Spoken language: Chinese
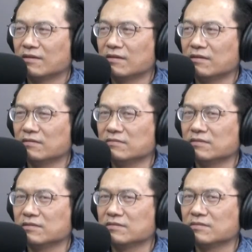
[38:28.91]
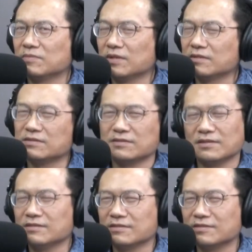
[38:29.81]
烟尘是吧？还是还
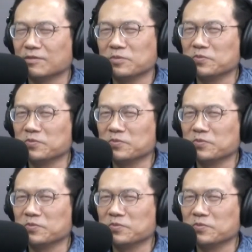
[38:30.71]
是什么件？